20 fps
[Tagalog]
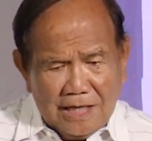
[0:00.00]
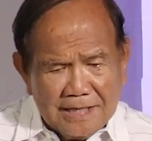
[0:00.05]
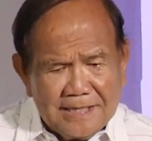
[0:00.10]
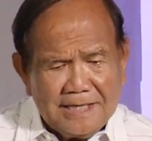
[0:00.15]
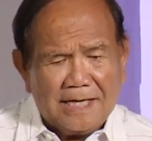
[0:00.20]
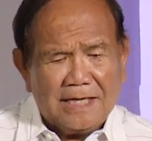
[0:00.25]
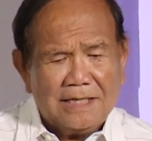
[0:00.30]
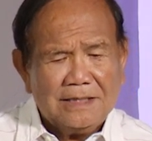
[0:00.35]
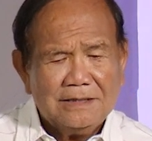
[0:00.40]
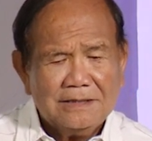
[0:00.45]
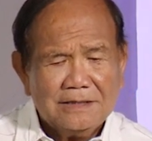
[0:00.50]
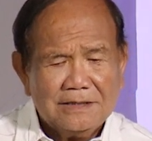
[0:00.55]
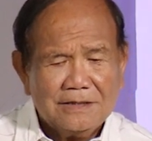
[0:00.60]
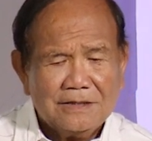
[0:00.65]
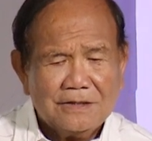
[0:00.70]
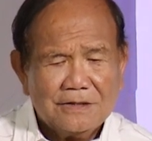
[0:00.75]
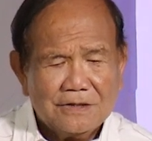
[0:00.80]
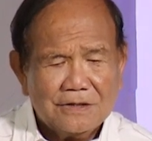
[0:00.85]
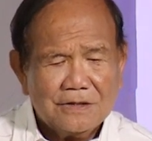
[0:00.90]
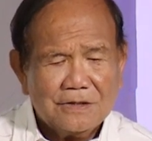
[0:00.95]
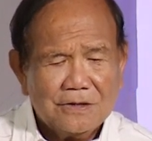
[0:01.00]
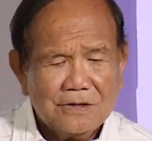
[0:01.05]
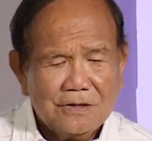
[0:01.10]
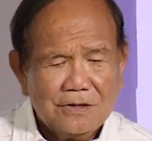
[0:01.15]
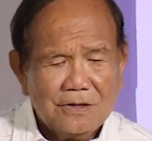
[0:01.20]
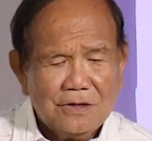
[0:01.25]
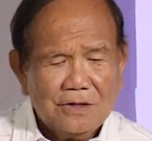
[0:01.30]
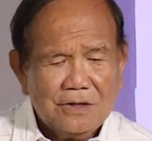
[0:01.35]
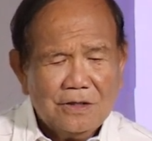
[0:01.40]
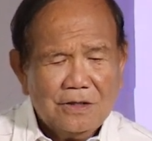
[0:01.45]
Aniya,
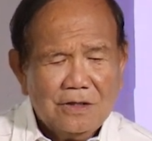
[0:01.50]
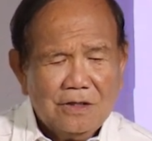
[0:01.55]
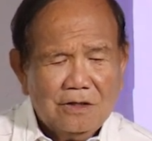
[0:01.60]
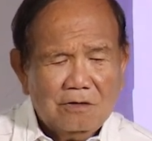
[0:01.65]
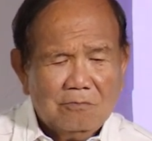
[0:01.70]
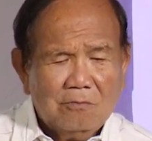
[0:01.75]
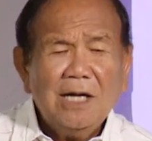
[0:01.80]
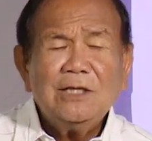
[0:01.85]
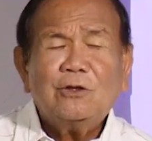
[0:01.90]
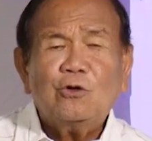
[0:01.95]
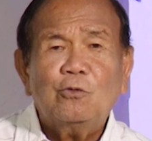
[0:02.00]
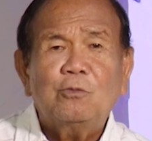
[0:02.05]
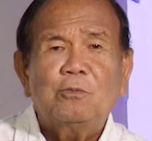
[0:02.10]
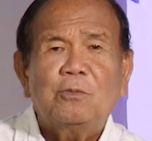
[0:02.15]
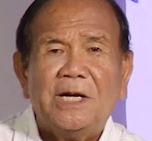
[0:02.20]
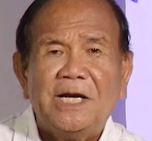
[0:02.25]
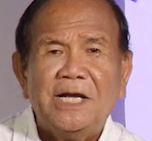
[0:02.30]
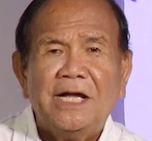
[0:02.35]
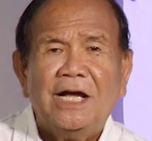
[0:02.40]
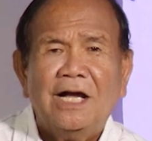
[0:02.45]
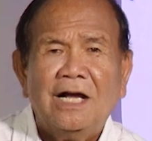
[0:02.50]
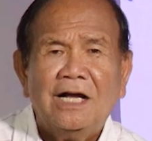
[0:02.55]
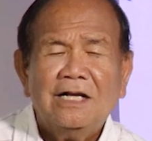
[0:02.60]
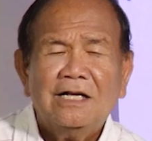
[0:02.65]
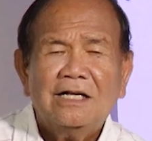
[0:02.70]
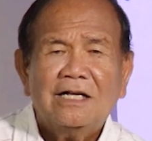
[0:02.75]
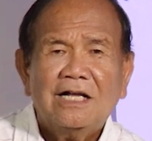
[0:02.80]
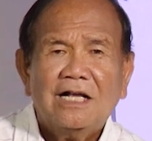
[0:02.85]
matud pa niya,